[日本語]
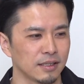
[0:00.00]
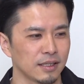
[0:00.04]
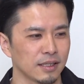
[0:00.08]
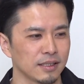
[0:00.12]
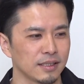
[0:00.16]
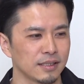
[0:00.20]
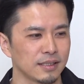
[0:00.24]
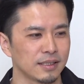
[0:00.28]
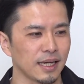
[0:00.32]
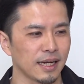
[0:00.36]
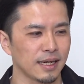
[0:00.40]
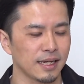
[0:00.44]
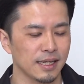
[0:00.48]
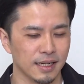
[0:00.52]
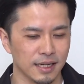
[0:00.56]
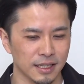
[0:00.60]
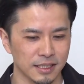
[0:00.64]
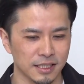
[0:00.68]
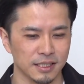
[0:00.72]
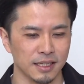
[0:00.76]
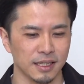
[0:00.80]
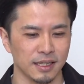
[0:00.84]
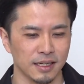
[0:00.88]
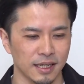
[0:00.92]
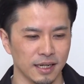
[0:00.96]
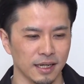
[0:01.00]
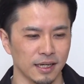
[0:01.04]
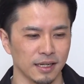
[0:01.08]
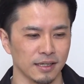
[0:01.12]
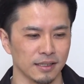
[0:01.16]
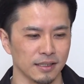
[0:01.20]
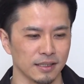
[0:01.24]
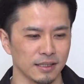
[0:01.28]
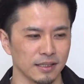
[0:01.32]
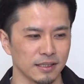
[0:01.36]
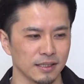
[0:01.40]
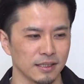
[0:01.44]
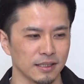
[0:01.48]
だ誰かしら
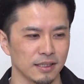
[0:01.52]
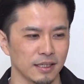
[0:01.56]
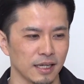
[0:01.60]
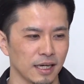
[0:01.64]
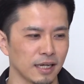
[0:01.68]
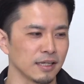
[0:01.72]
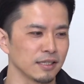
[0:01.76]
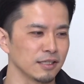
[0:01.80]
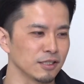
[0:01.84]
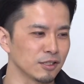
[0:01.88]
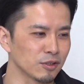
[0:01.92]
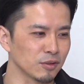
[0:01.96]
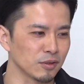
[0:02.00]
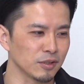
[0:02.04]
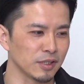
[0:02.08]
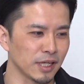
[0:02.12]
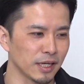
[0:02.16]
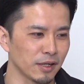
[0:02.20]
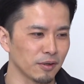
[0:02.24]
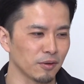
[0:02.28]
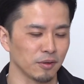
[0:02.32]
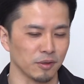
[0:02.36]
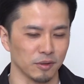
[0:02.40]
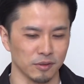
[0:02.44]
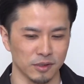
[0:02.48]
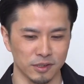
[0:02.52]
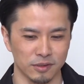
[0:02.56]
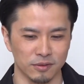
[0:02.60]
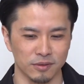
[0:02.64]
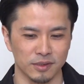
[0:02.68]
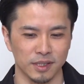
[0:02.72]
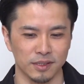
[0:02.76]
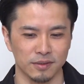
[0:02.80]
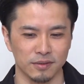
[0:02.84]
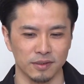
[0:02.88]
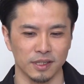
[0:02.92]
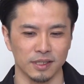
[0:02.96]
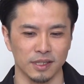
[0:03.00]
がいや一緒にやろうよって言っ
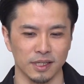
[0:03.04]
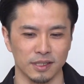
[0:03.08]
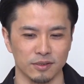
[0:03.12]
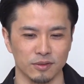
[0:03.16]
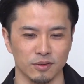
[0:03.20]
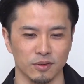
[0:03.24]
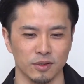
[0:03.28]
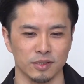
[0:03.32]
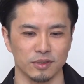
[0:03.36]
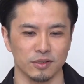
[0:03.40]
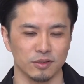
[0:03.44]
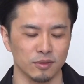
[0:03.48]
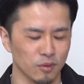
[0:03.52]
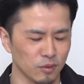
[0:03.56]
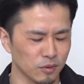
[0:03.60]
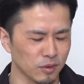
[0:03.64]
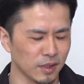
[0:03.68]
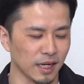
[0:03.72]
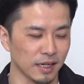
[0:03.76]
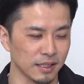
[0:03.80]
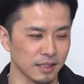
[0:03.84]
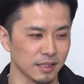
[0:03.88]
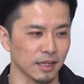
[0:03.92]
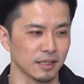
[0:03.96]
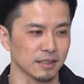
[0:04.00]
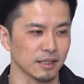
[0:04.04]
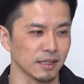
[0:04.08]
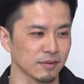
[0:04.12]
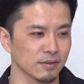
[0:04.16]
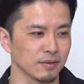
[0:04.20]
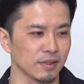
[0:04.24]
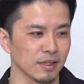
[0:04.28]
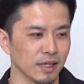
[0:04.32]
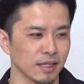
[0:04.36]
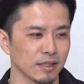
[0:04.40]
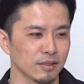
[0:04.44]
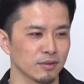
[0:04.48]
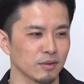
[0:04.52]
てくれてそれすごくありがたく
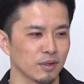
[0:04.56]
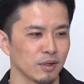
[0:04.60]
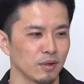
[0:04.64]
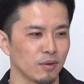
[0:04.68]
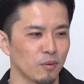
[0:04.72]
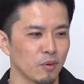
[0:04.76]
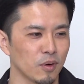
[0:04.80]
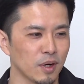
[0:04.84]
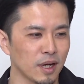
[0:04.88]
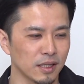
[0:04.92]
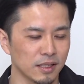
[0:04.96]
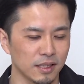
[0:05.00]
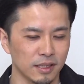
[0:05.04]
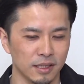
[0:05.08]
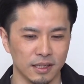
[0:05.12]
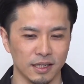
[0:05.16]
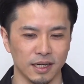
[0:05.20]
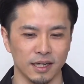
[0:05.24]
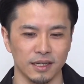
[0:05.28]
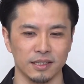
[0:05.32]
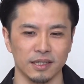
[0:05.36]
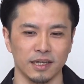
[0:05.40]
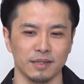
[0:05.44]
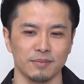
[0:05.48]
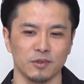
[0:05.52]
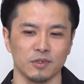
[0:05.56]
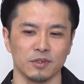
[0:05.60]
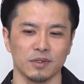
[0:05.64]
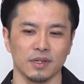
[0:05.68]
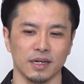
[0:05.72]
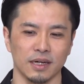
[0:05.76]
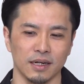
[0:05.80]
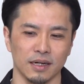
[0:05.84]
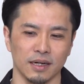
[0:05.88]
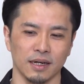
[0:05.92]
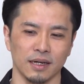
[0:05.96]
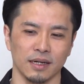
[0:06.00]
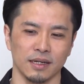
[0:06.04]
て、それはお金で買えないものだ
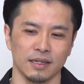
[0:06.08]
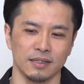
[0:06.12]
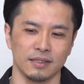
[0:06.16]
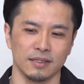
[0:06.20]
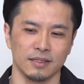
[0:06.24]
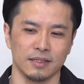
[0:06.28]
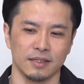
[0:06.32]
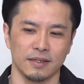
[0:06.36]
から、